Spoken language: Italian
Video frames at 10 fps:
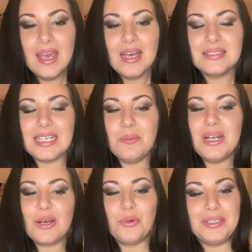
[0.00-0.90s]
Siamo
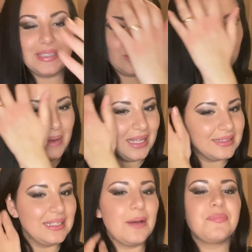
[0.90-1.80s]
alla quinta
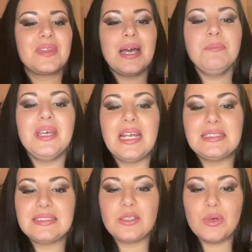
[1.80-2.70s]
domanda.
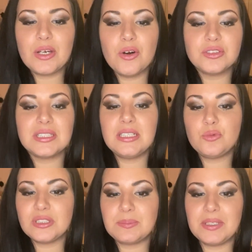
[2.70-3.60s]
Cambieresti qualcosa del
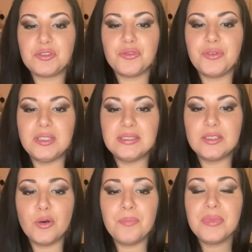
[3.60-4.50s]
tuo aspetto
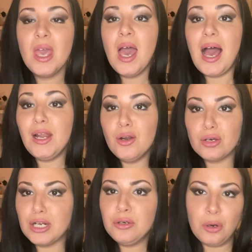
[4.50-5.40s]
fisico?
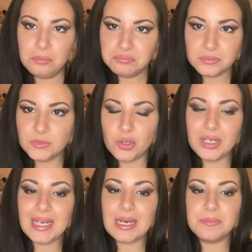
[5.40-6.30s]
Allora no,
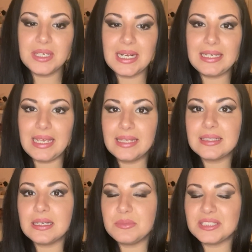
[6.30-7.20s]
non cambierei
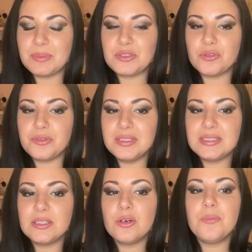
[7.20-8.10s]
niente del mio aspetto
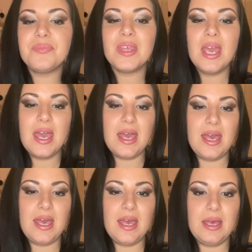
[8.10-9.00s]
fisico,
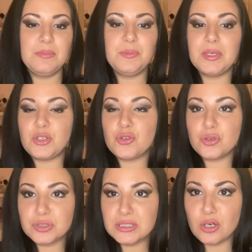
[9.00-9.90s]
eh, mi piaccio
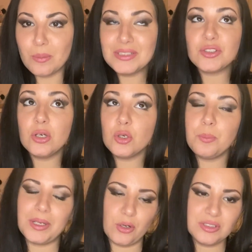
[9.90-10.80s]
così come
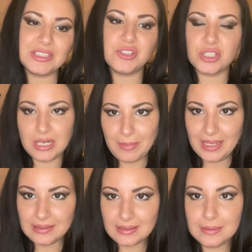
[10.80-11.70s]
sono, però
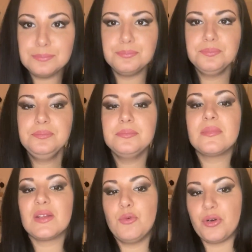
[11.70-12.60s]
sinceramente
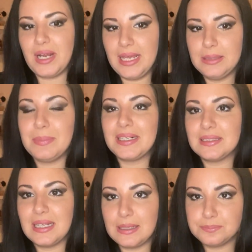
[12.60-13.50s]
vorrei
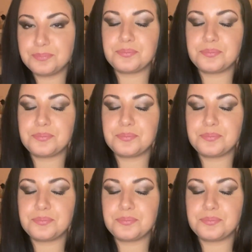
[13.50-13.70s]
perdere